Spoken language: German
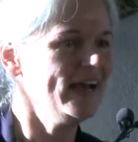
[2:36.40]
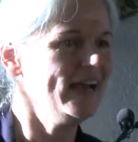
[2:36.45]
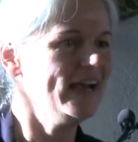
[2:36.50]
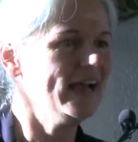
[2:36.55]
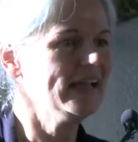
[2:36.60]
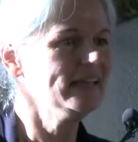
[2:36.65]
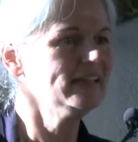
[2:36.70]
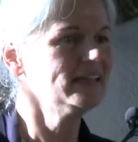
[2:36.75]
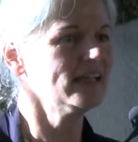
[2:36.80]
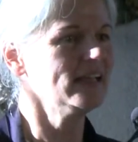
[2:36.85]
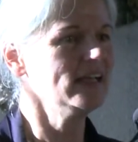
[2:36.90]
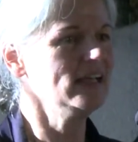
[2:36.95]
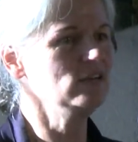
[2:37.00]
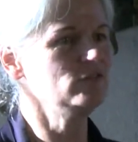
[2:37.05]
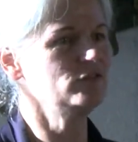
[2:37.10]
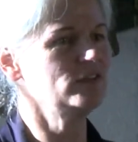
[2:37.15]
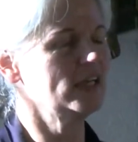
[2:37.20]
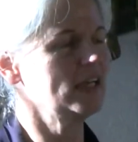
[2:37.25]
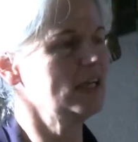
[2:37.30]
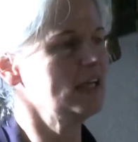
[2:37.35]
äh, andere
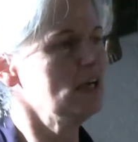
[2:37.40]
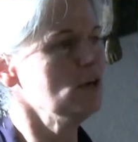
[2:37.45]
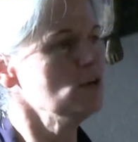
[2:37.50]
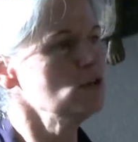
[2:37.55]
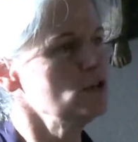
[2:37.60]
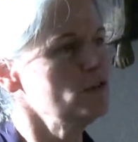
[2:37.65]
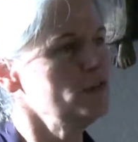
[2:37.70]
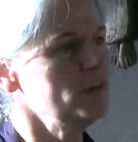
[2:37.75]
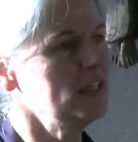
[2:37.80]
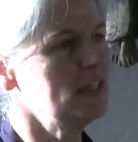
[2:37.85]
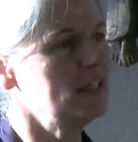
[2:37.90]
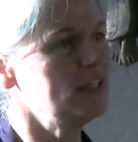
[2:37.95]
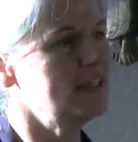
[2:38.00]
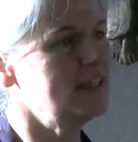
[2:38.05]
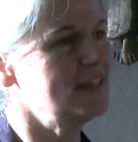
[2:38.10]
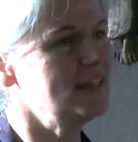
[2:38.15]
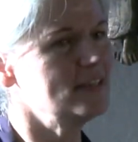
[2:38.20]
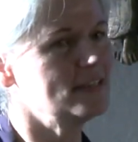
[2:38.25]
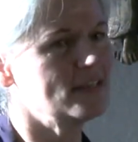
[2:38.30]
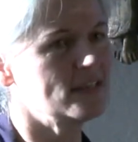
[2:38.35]
Hälfte genauso wichtig
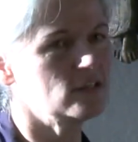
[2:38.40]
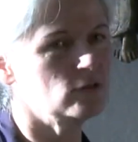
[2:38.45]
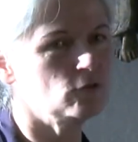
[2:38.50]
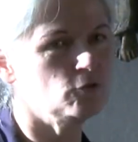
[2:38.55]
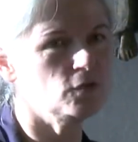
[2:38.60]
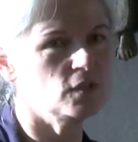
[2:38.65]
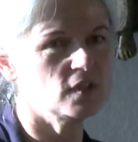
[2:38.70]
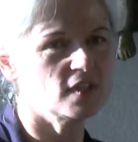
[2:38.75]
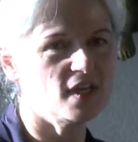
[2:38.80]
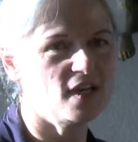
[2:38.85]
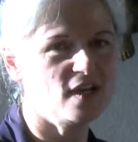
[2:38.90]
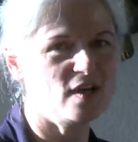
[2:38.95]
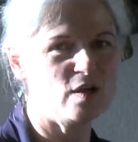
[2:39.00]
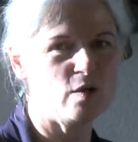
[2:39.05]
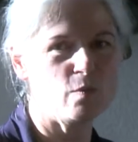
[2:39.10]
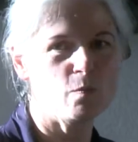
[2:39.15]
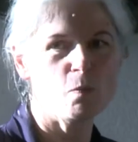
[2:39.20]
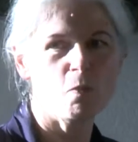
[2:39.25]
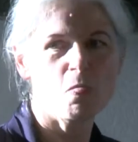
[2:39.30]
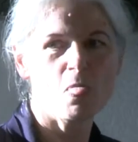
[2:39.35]
ist, dass
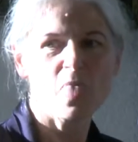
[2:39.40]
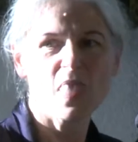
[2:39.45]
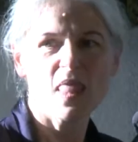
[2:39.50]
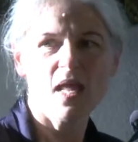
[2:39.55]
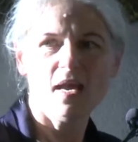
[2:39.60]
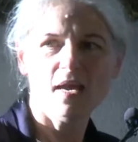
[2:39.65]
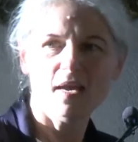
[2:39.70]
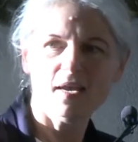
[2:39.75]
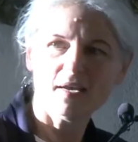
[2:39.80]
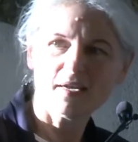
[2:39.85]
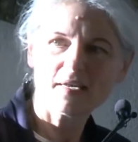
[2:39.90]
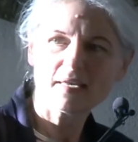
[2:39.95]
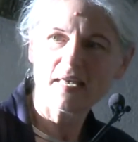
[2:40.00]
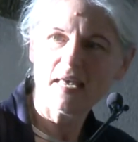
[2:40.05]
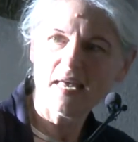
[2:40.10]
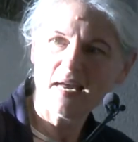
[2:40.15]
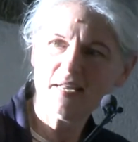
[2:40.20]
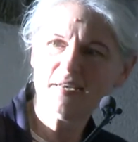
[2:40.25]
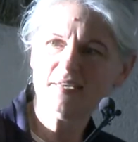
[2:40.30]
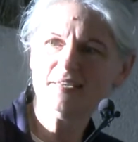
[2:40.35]
unser äh,
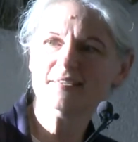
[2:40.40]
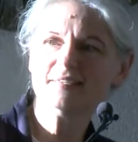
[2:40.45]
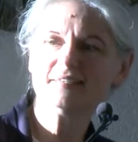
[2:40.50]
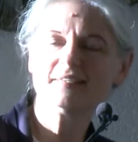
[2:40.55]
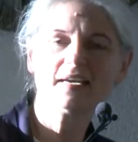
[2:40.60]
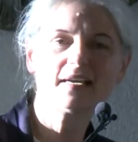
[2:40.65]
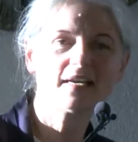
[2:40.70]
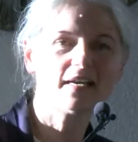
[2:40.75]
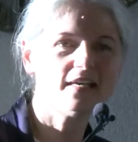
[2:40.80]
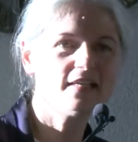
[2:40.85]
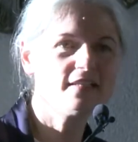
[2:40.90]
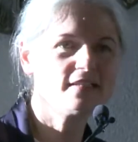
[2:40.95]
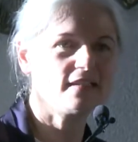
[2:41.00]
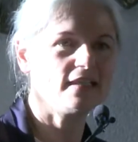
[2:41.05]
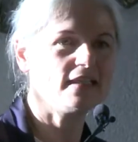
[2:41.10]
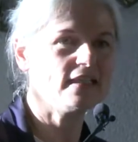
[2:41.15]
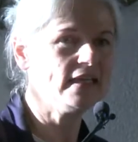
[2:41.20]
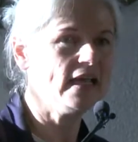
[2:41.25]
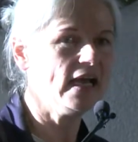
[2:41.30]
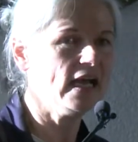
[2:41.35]
Kern der
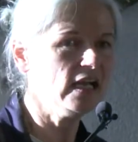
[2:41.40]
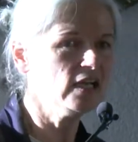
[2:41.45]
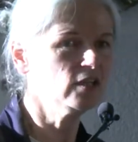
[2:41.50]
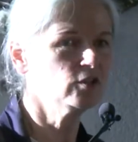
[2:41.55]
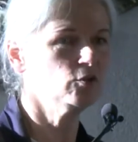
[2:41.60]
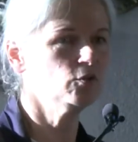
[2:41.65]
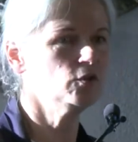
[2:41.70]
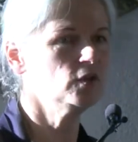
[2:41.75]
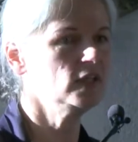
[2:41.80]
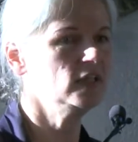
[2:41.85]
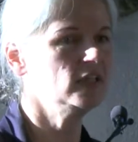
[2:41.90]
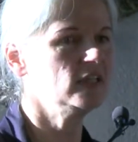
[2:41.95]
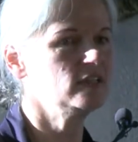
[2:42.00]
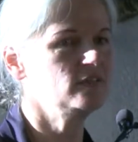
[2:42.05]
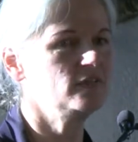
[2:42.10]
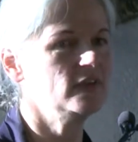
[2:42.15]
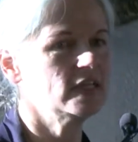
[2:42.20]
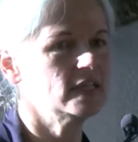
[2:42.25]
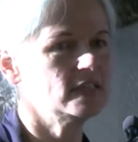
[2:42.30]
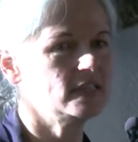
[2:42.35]
geistlichen Haltungen, dass
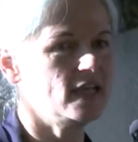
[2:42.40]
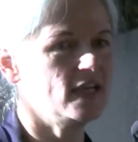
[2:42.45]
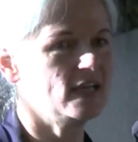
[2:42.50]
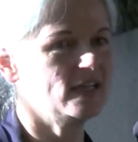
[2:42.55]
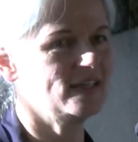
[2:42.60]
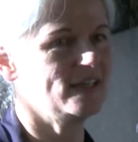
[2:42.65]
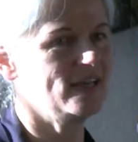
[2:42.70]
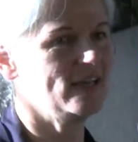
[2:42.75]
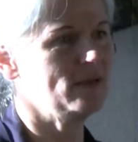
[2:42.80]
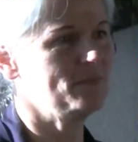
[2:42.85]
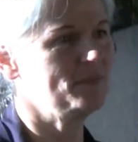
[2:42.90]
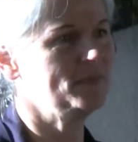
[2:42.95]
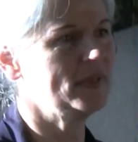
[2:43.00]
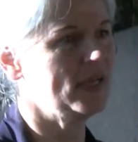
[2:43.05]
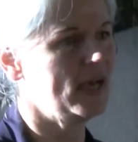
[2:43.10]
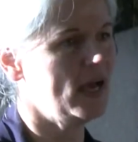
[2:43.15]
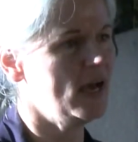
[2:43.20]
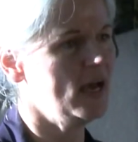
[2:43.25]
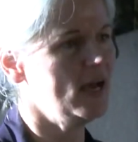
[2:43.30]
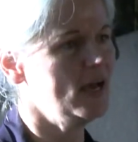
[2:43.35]
wir gesagt haben,
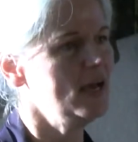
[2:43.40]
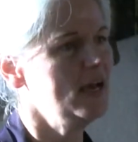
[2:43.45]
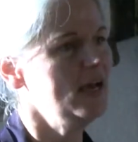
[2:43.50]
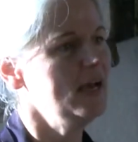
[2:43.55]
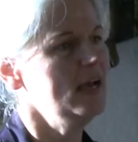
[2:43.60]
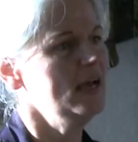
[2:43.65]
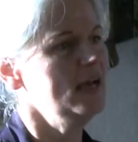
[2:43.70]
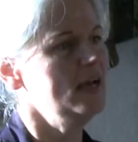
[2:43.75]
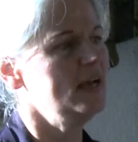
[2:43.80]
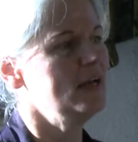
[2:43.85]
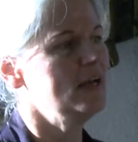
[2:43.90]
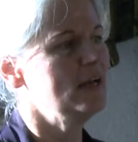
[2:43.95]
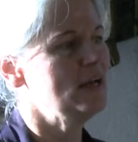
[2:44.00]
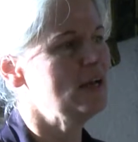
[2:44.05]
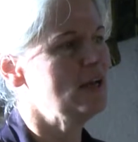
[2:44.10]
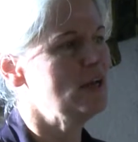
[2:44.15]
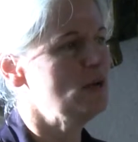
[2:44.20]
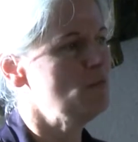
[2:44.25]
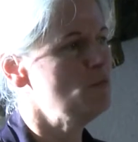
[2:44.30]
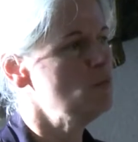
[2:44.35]
da
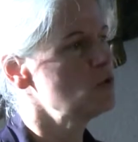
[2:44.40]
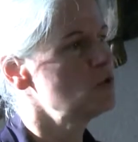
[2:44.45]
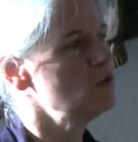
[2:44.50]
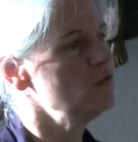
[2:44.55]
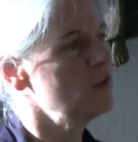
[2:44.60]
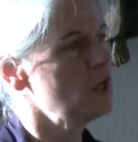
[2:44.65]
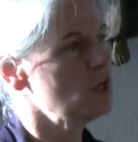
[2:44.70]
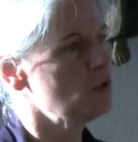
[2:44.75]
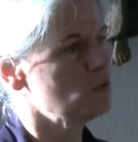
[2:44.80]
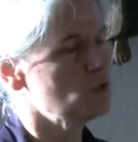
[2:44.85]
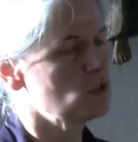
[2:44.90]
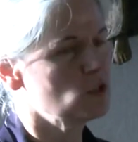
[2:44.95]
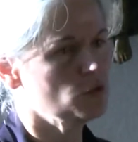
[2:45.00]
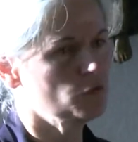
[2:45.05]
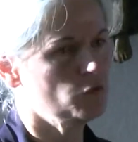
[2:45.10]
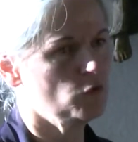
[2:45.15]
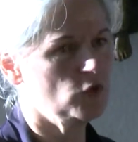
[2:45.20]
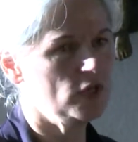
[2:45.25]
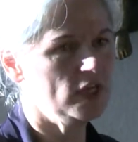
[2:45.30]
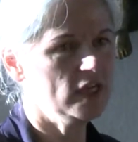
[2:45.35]
äh, müssen wir uns
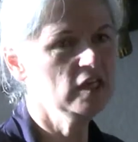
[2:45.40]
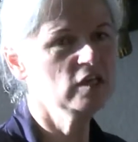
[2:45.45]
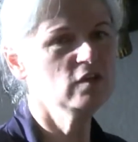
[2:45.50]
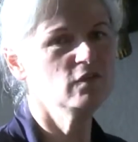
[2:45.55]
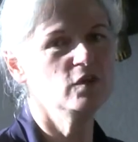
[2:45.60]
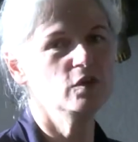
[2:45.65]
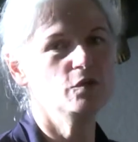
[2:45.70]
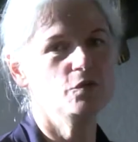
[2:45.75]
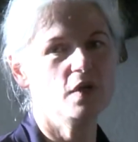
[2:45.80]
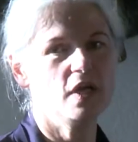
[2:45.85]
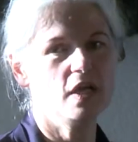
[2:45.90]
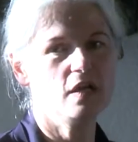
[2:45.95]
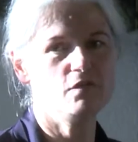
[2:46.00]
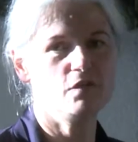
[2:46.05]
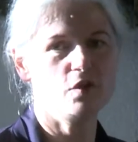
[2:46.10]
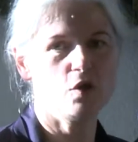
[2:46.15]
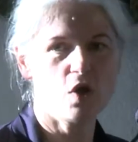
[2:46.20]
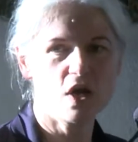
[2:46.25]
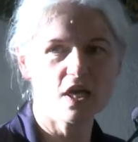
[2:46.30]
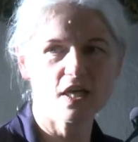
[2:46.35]
sowohl individuell
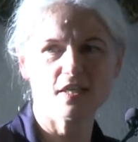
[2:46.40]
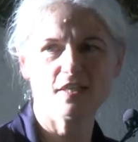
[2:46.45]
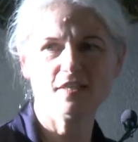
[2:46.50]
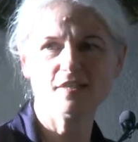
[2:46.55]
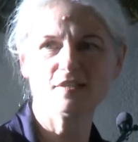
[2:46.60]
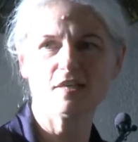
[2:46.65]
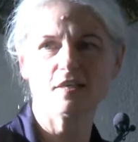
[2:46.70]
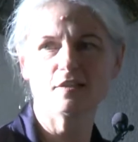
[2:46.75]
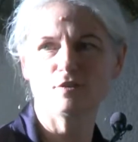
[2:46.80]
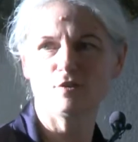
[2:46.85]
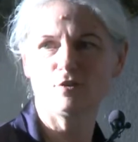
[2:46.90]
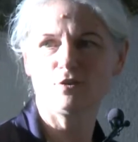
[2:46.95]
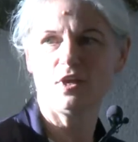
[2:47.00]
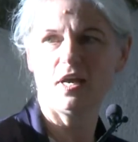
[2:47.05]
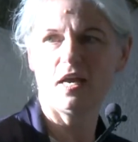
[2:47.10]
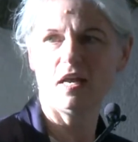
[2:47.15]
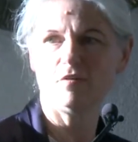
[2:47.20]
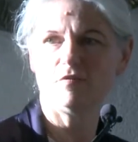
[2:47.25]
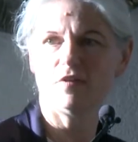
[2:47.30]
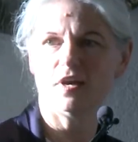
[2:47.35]
wie
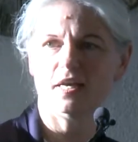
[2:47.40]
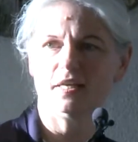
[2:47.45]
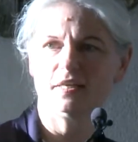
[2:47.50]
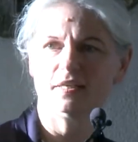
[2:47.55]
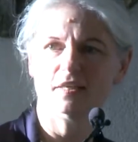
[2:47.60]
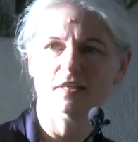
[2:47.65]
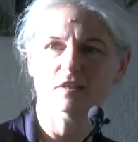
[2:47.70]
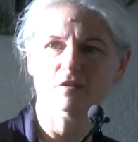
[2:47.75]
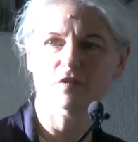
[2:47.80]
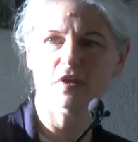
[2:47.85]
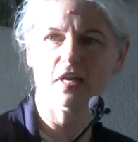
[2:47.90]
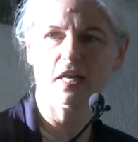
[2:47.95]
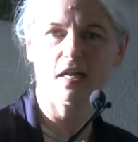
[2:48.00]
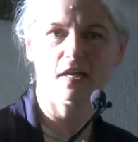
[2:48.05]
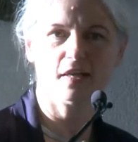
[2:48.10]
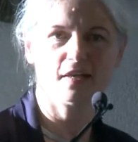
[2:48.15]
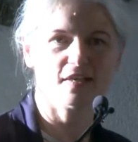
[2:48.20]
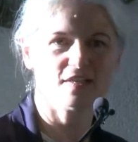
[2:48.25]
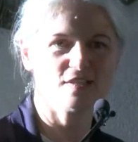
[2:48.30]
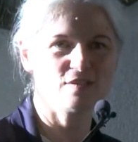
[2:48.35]
organisational
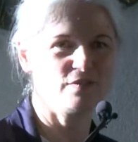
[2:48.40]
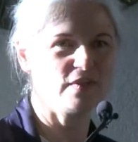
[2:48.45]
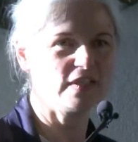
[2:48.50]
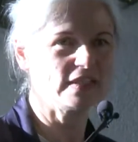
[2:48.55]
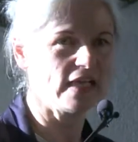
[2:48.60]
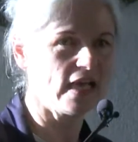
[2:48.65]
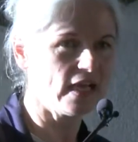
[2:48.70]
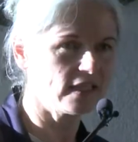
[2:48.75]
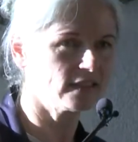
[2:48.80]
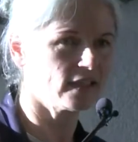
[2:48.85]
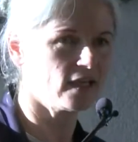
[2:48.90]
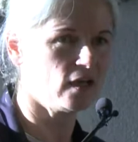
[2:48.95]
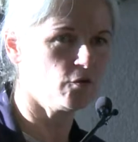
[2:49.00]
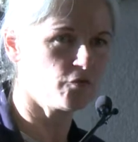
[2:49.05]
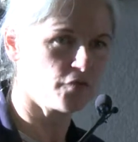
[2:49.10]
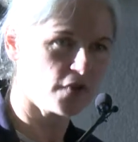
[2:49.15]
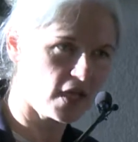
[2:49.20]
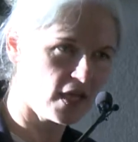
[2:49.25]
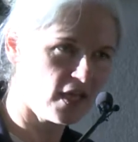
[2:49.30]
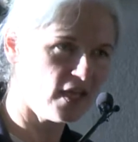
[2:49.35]
weiterentwickeln, dass wir
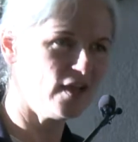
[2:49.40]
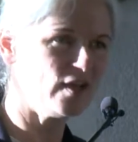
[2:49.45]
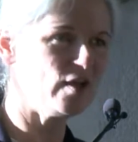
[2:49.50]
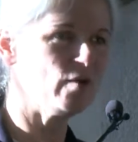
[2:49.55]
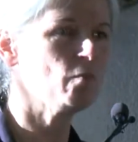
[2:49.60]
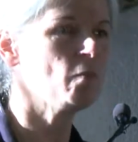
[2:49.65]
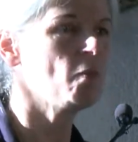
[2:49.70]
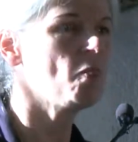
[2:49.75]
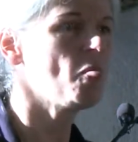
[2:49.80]
darauf eher